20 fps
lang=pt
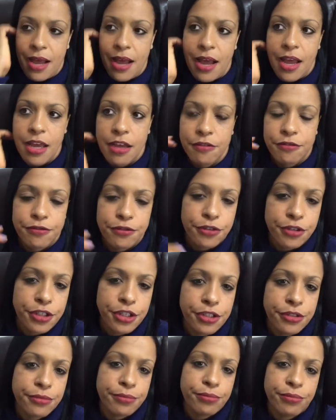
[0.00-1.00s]
Ah, eu
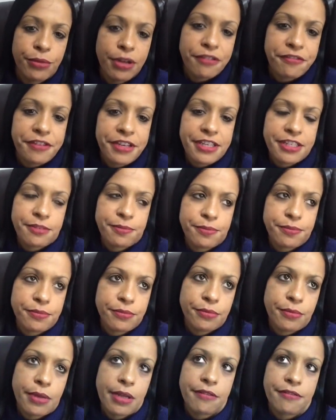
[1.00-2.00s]
fui uma vez,
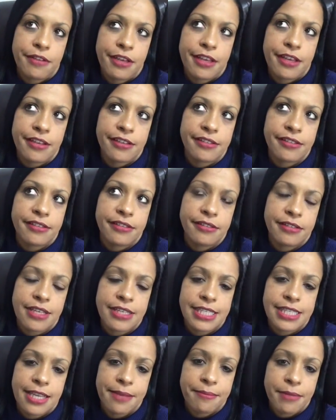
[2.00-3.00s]
uma vez
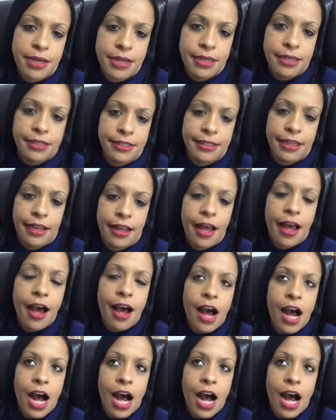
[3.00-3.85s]
na semana.